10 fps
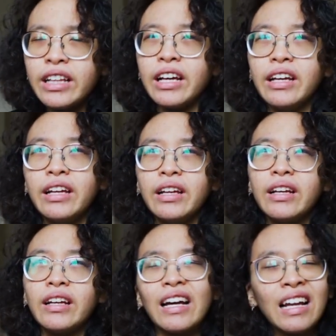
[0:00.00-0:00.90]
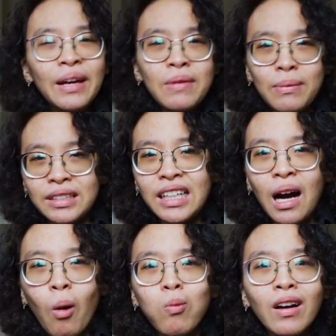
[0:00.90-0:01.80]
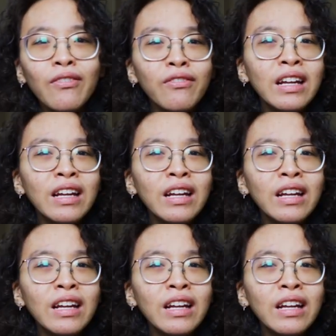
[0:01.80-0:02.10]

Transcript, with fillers: thì clip này mình sẽ không có